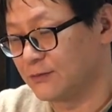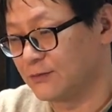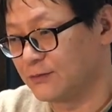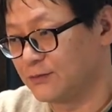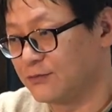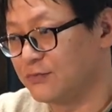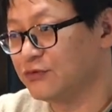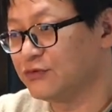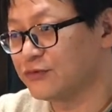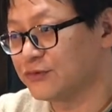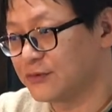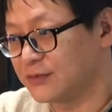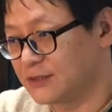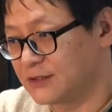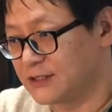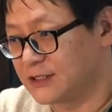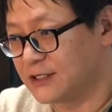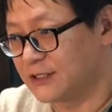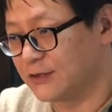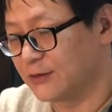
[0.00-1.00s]

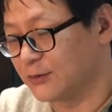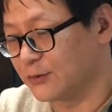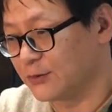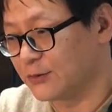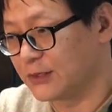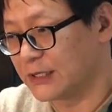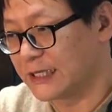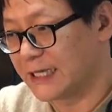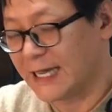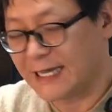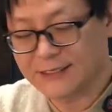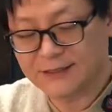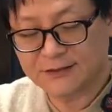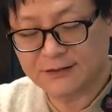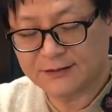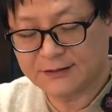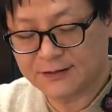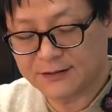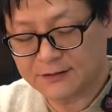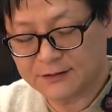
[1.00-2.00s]
뮤트를 시켜 놓는 게
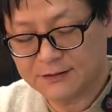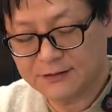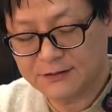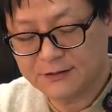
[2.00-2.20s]
안전해요.